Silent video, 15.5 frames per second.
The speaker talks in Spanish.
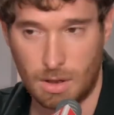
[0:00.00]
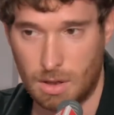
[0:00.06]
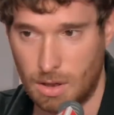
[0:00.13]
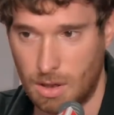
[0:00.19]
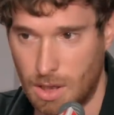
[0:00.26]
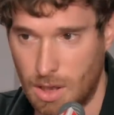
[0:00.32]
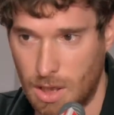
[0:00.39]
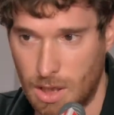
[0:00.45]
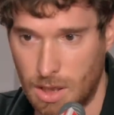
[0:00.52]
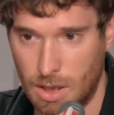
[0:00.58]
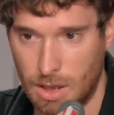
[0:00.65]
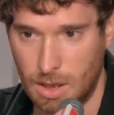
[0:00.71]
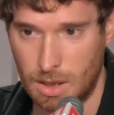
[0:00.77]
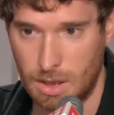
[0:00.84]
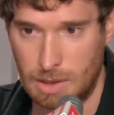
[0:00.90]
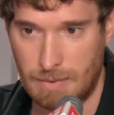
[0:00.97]

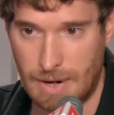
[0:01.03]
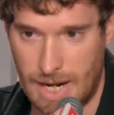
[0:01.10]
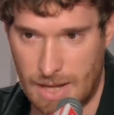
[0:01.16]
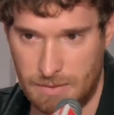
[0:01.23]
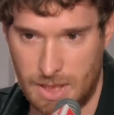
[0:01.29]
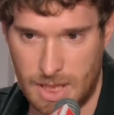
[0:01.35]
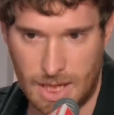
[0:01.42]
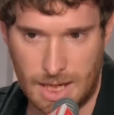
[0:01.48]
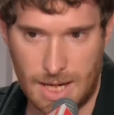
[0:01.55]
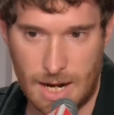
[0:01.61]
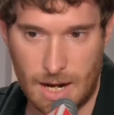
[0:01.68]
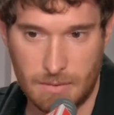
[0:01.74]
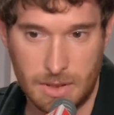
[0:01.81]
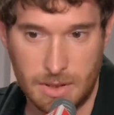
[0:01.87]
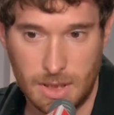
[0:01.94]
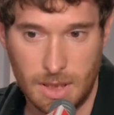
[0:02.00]
Eh, y para mí es
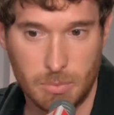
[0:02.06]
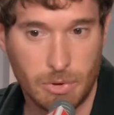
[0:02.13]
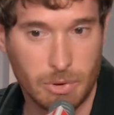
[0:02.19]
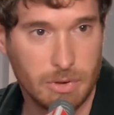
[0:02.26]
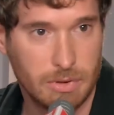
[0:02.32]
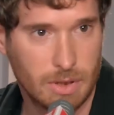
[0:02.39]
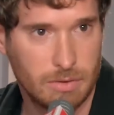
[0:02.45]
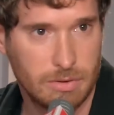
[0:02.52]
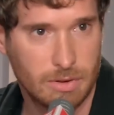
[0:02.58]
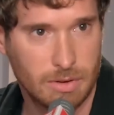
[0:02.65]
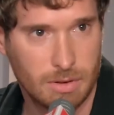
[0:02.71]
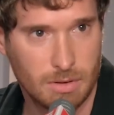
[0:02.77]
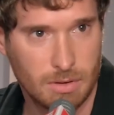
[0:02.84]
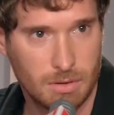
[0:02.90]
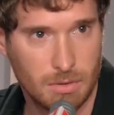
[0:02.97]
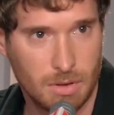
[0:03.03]
claramente la improvisación.
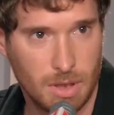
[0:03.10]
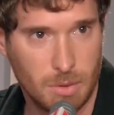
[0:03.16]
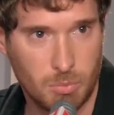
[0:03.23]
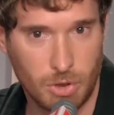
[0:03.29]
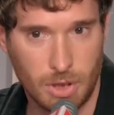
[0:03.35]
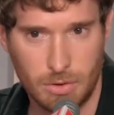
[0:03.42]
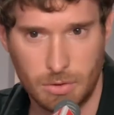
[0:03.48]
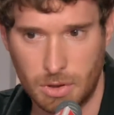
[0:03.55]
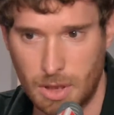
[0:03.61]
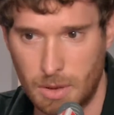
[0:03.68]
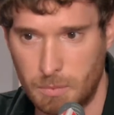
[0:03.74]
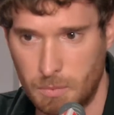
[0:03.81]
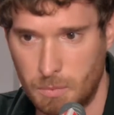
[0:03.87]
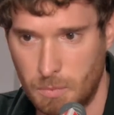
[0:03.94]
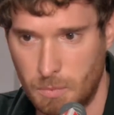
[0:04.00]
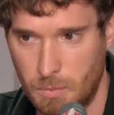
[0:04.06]
Es por eso que
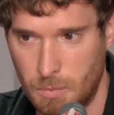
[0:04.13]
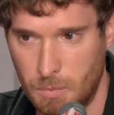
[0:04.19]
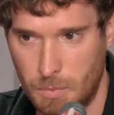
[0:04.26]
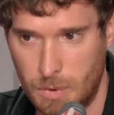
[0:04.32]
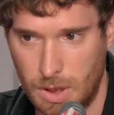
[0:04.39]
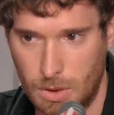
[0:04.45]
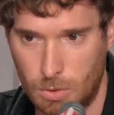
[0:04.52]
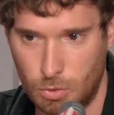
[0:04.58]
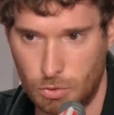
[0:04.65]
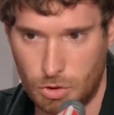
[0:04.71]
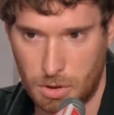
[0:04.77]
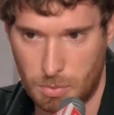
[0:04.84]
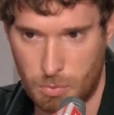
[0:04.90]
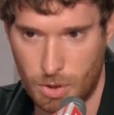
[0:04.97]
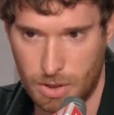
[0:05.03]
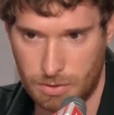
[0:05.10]
incluso
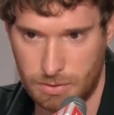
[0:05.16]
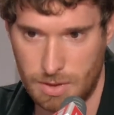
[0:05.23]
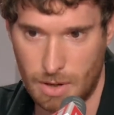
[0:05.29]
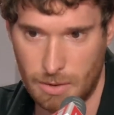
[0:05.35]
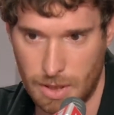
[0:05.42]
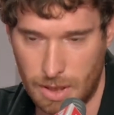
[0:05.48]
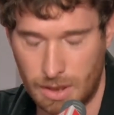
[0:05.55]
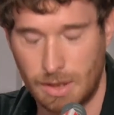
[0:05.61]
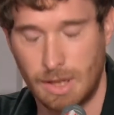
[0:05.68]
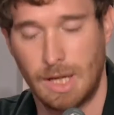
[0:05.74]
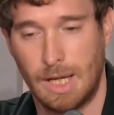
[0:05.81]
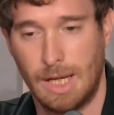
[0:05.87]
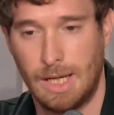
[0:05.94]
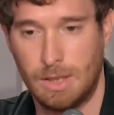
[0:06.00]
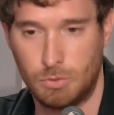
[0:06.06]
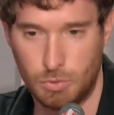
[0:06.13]
después de haber
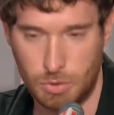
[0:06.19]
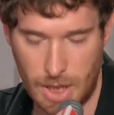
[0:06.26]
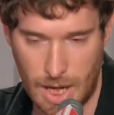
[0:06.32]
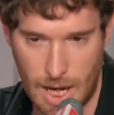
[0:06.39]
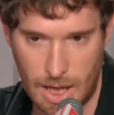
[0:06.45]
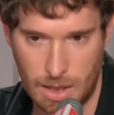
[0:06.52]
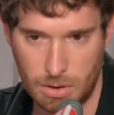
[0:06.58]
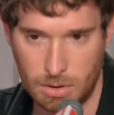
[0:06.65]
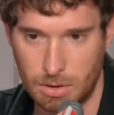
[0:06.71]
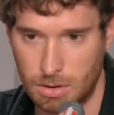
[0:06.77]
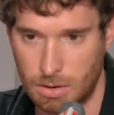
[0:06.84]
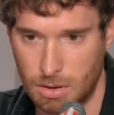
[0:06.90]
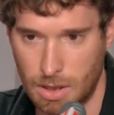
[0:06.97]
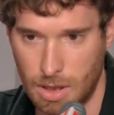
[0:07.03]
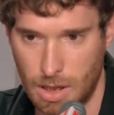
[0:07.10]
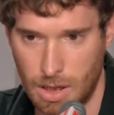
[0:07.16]
estudiado
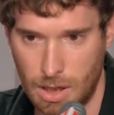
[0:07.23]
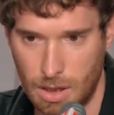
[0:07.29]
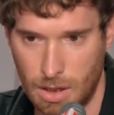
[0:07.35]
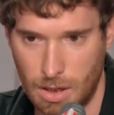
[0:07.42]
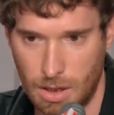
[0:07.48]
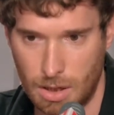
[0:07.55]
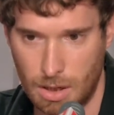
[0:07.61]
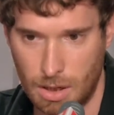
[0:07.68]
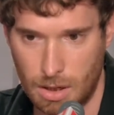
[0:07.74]
eh,